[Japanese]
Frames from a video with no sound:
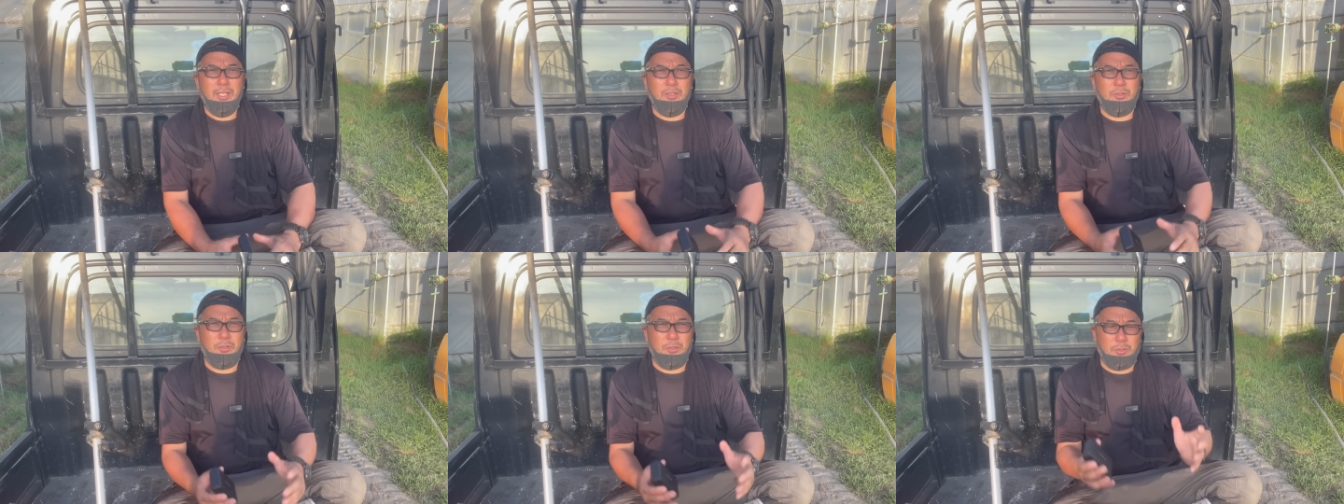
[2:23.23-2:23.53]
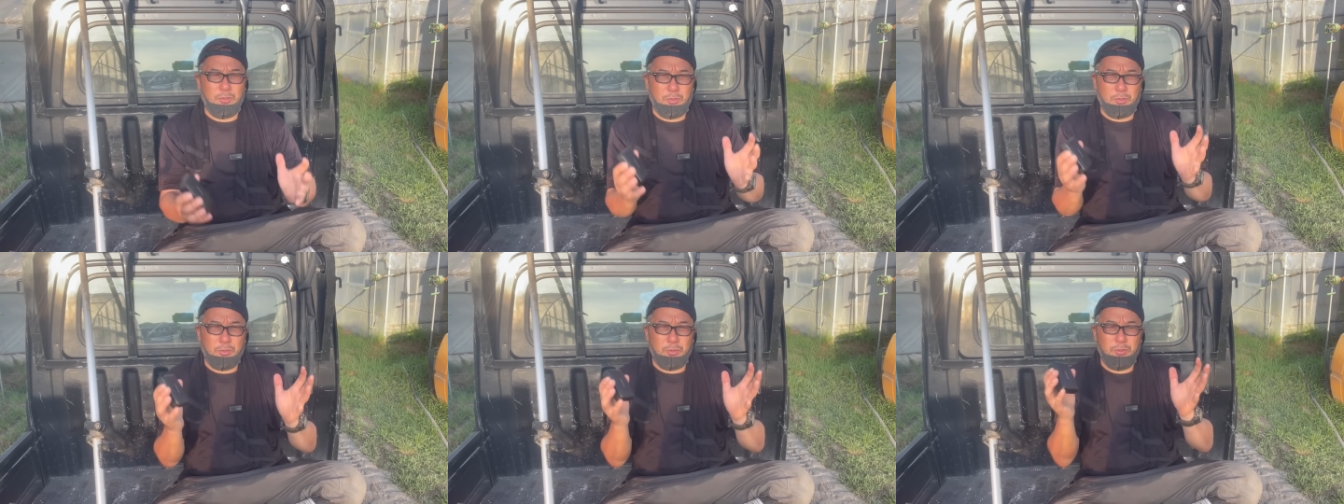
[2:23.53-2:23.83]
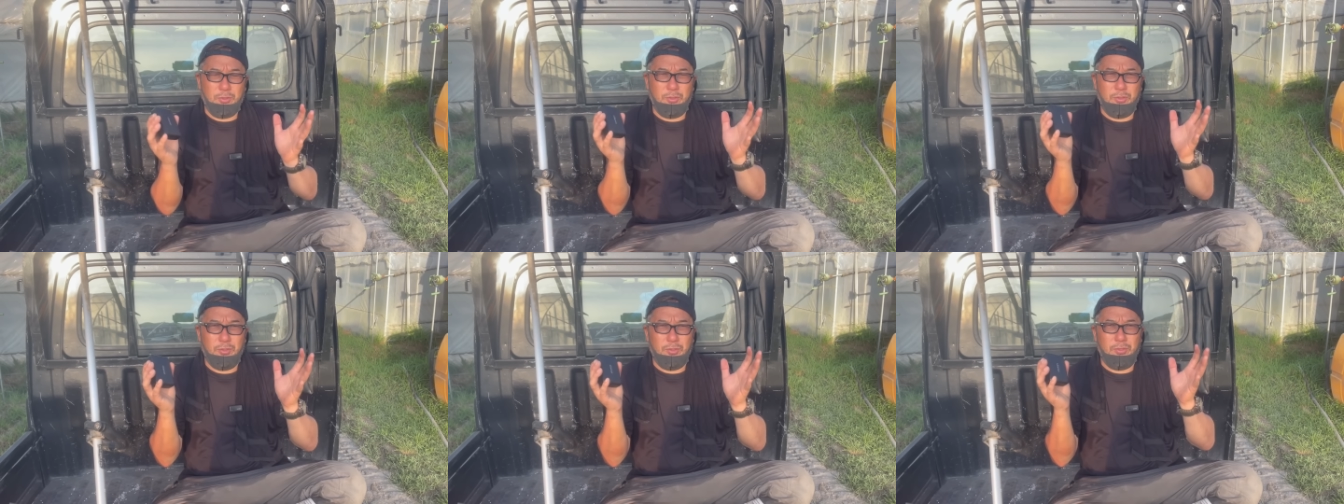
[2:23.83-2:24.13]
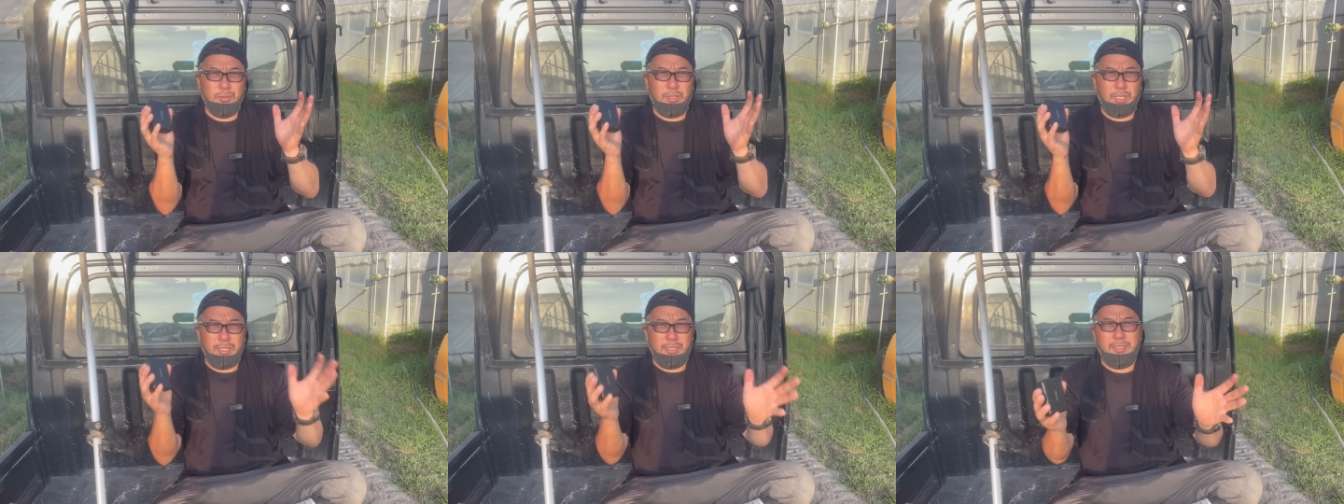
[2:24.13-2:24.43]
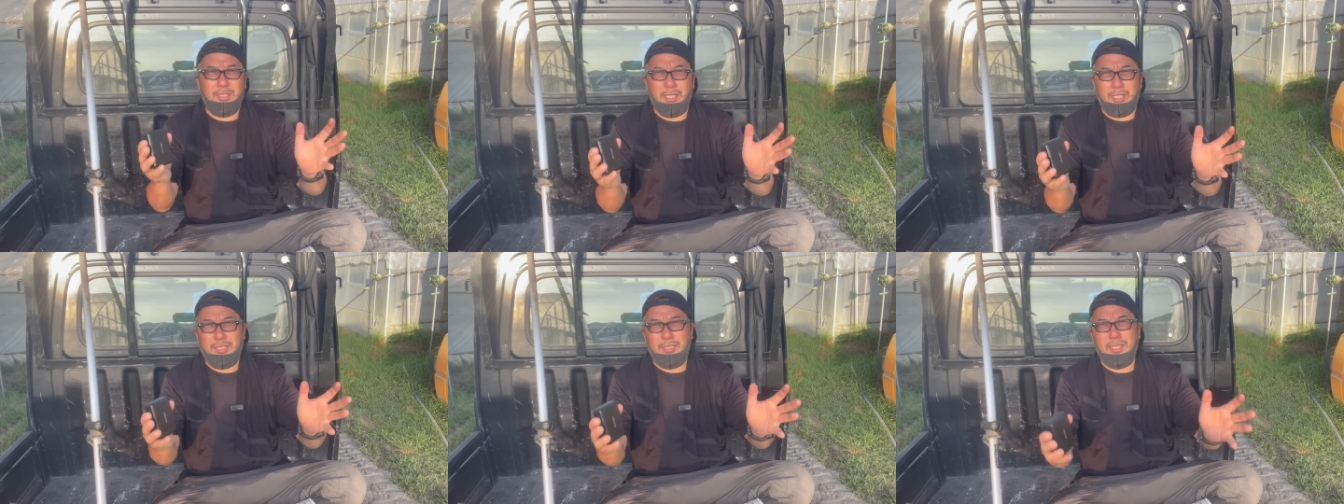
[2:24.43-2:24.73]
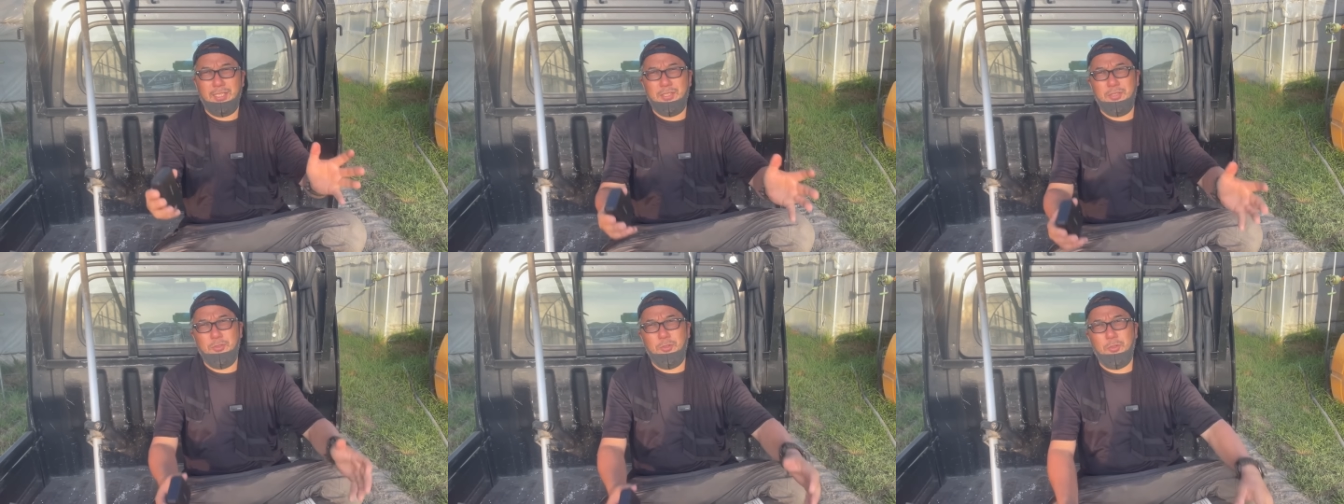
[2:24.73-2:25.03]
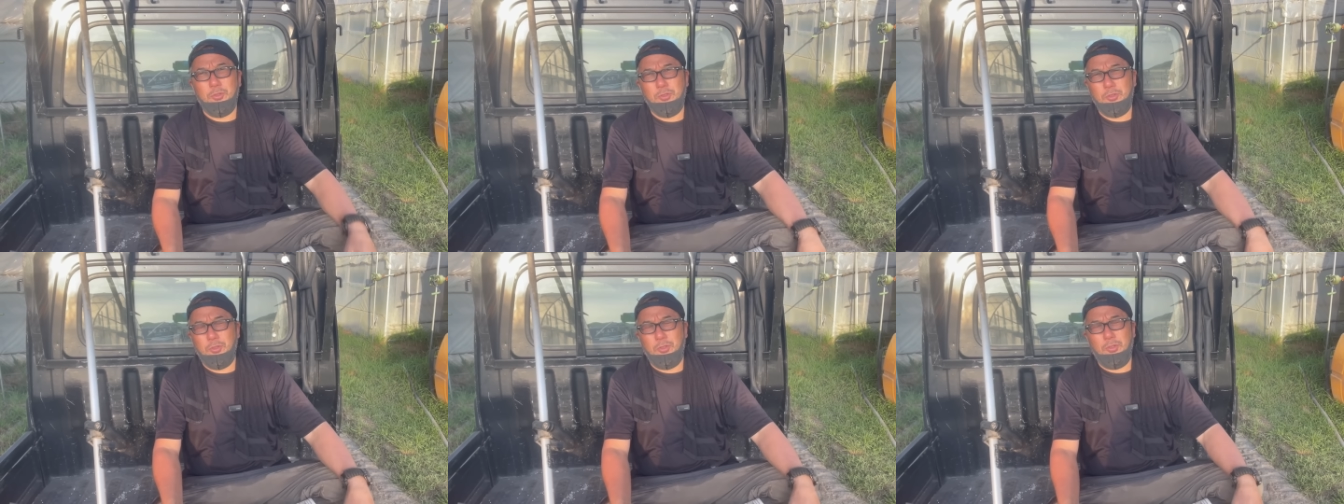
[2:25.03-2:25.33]
この秋高田市の
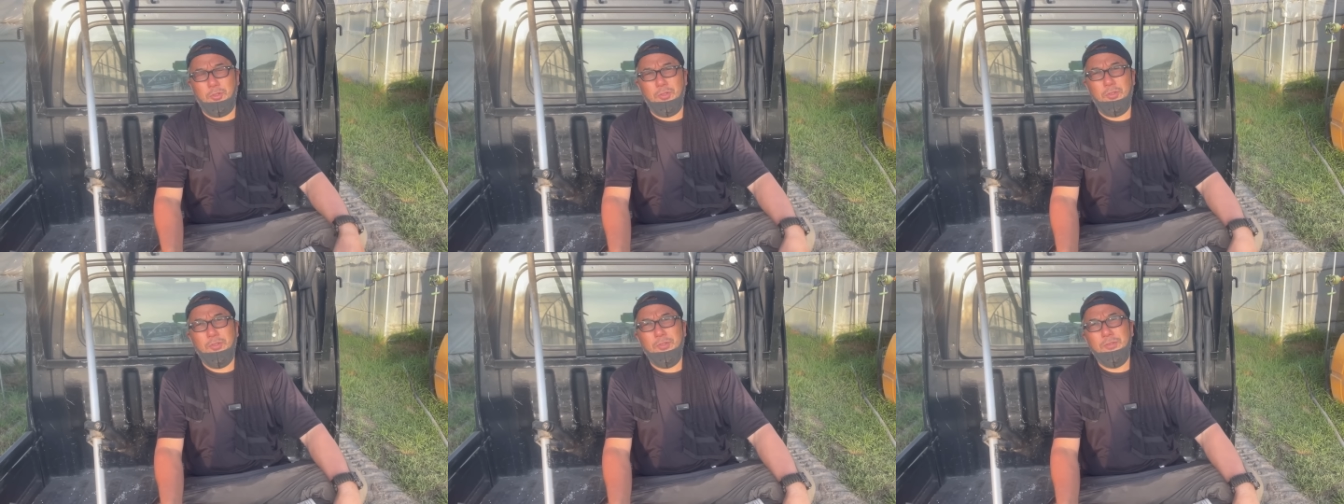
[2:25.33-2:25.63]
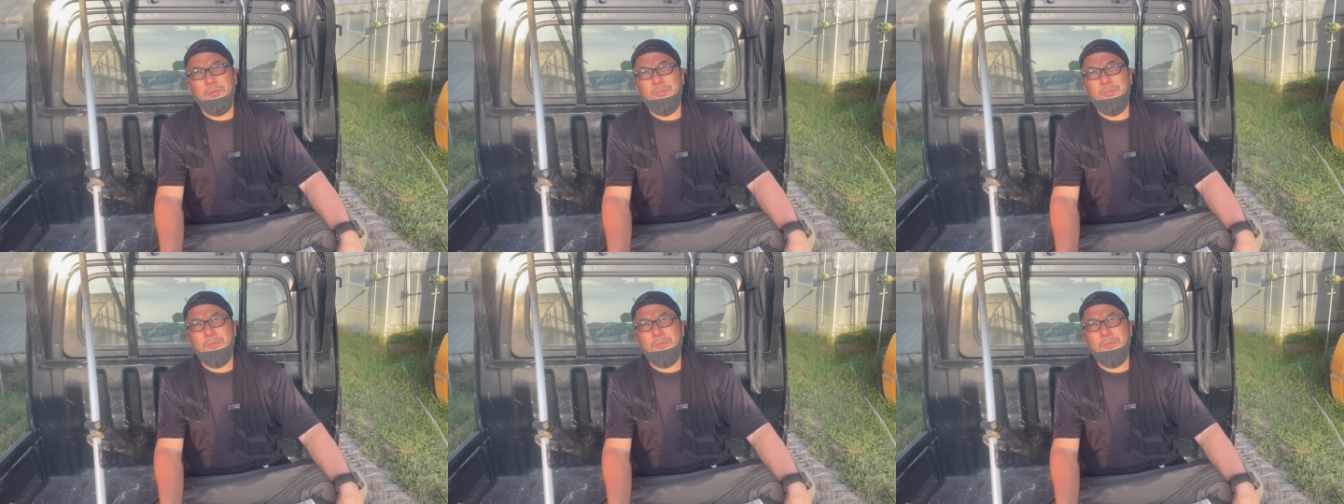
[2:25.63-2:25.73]
ことを